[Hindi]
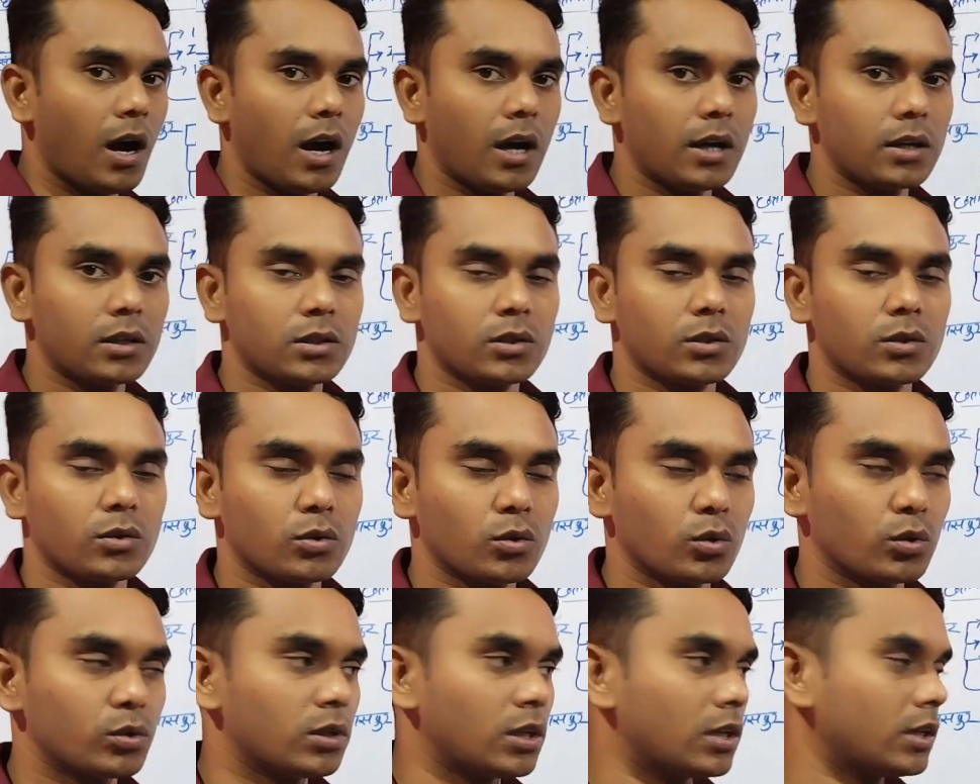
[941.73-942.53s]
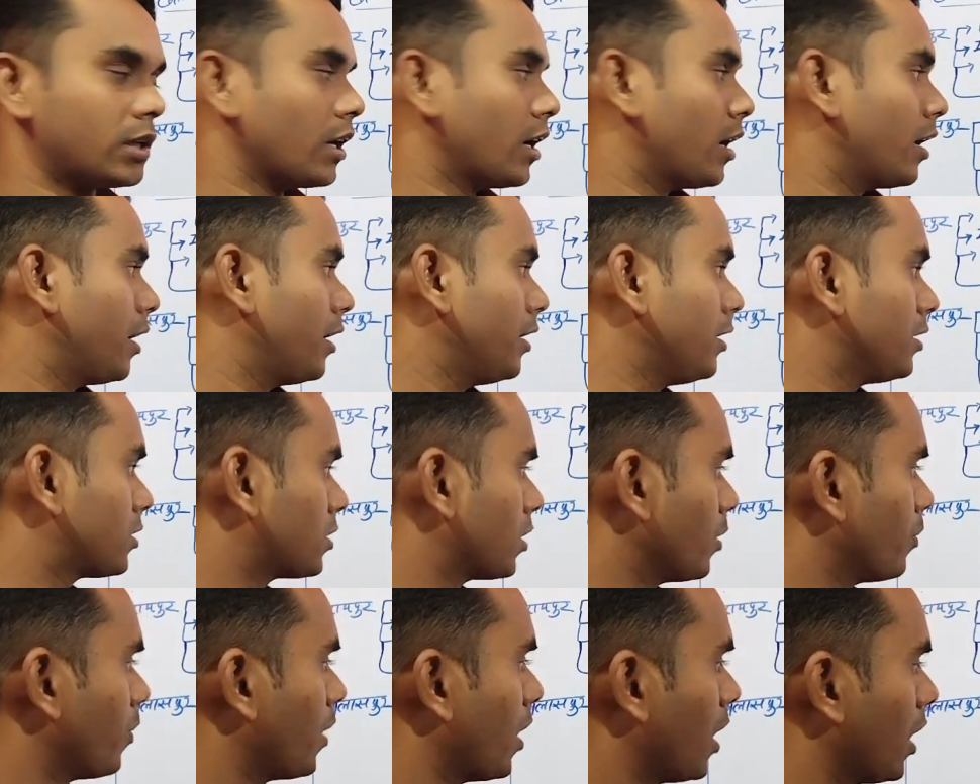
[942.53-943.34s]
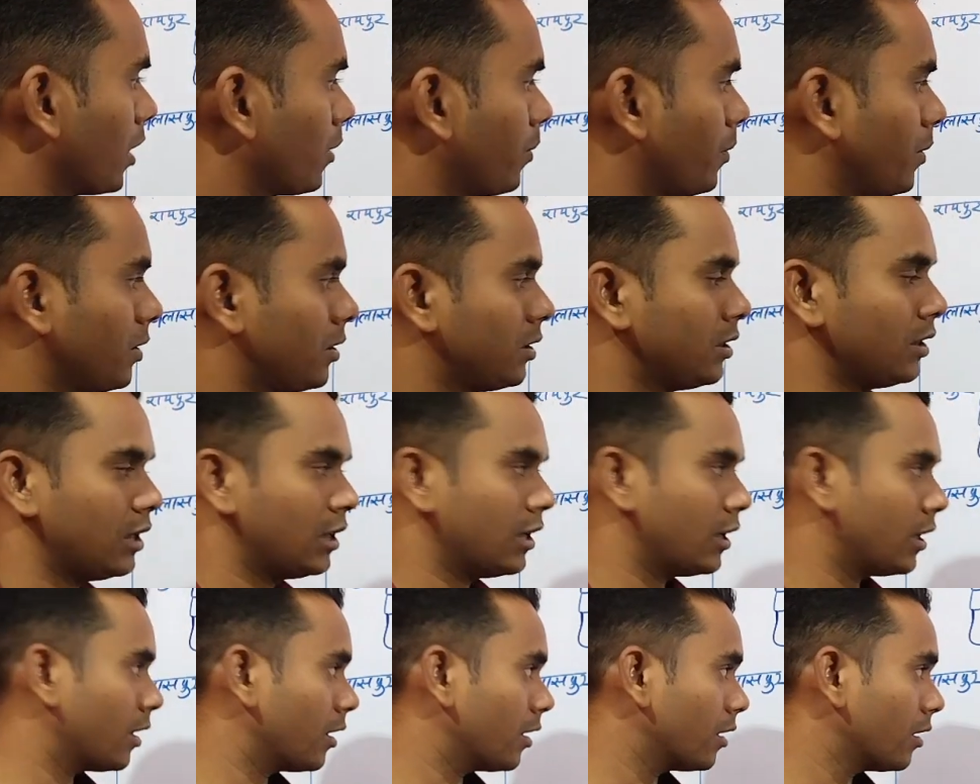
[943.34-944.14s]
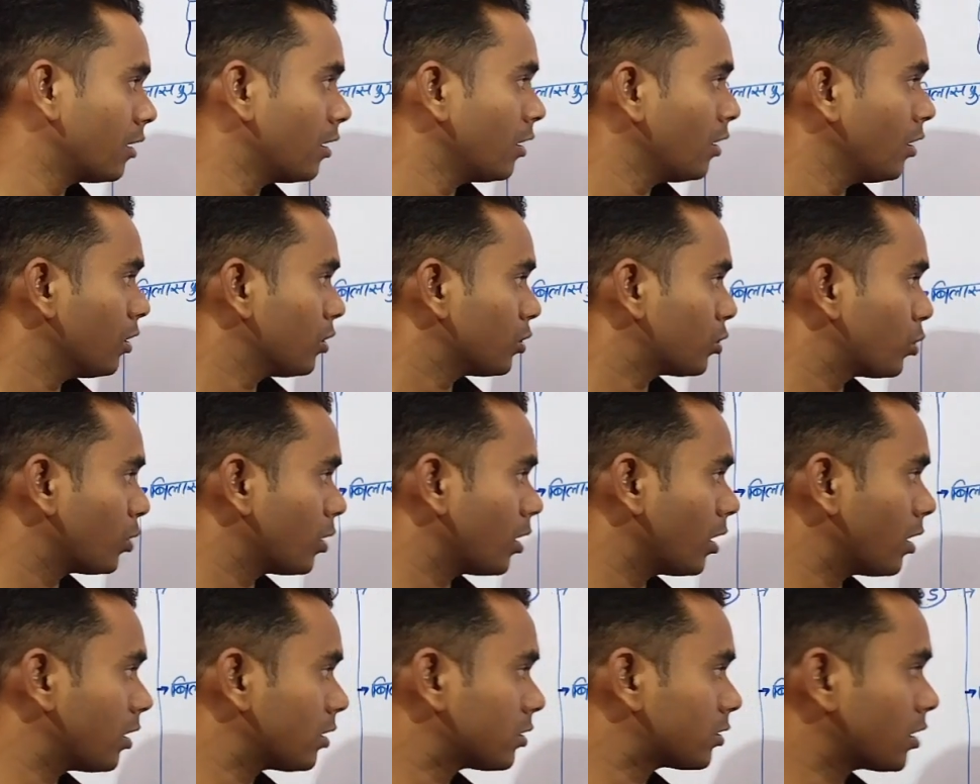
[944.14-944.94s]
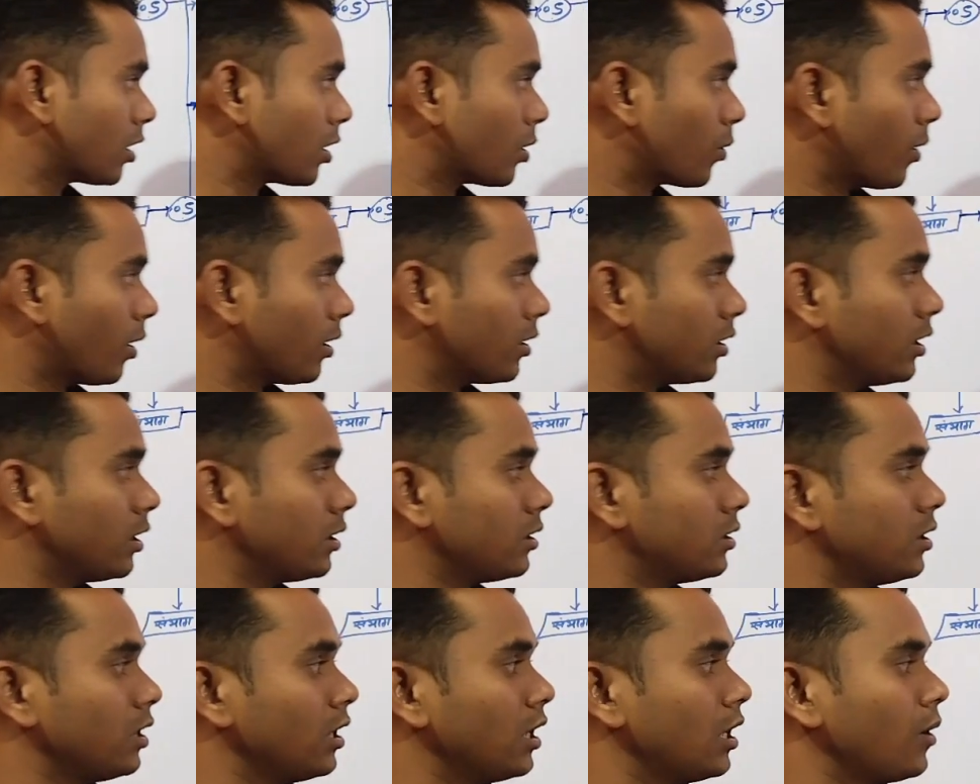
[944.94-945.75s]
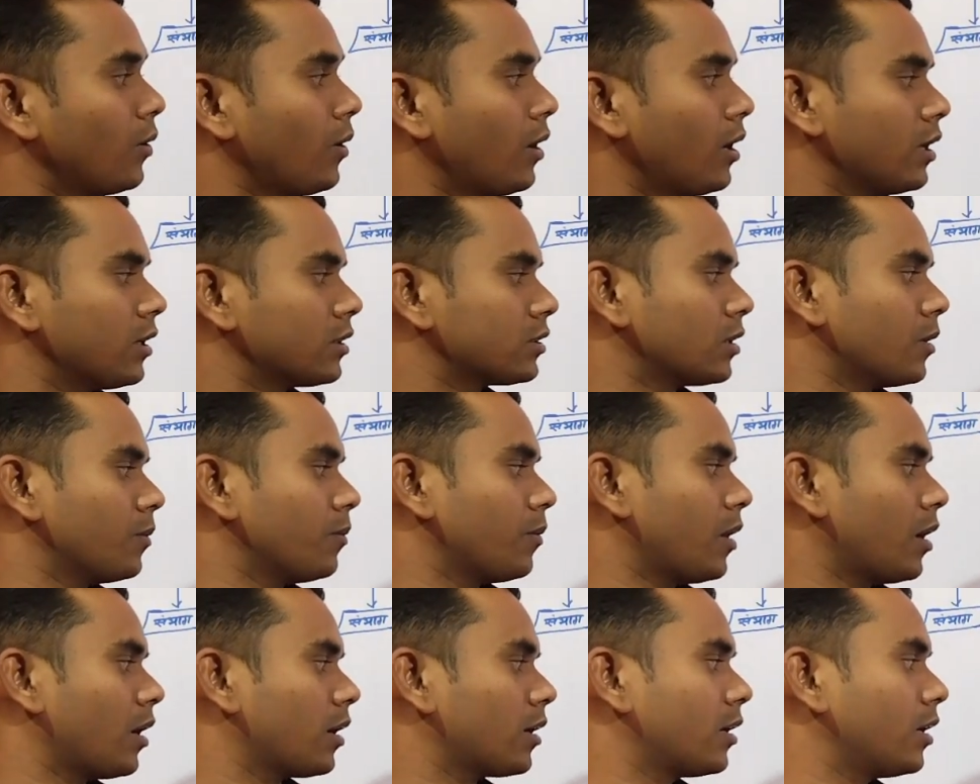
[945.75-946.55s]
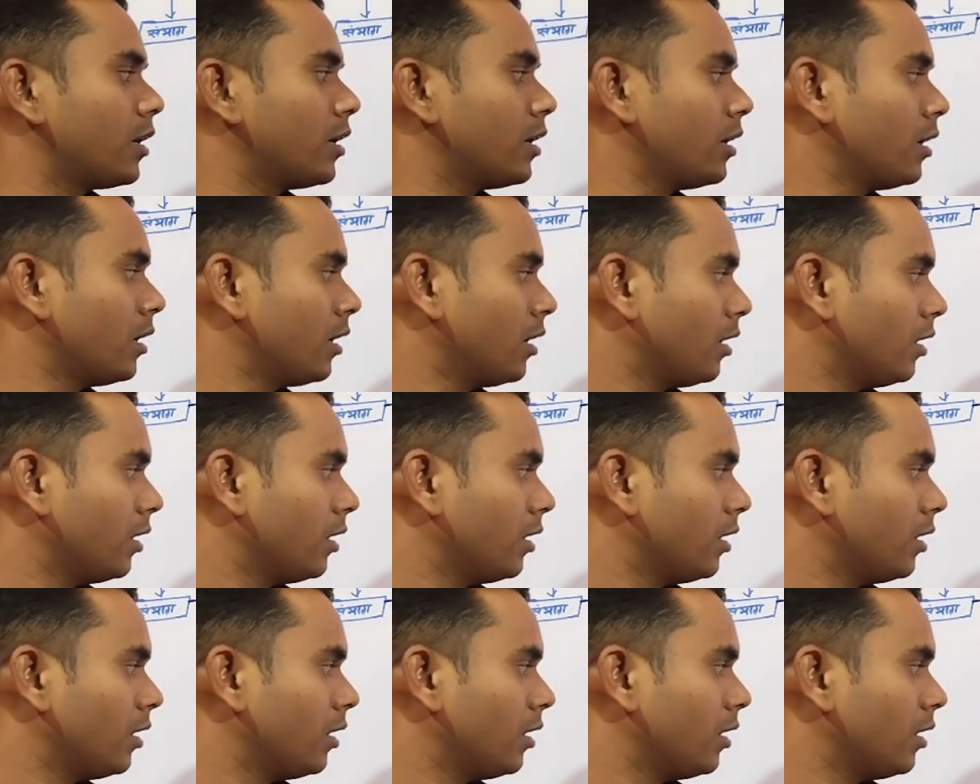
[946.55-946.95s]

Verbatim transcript: आठ टोटल क्या है इस संभाग में जिले हैं तो यह सर्वाधिक जिले वाला संभाग है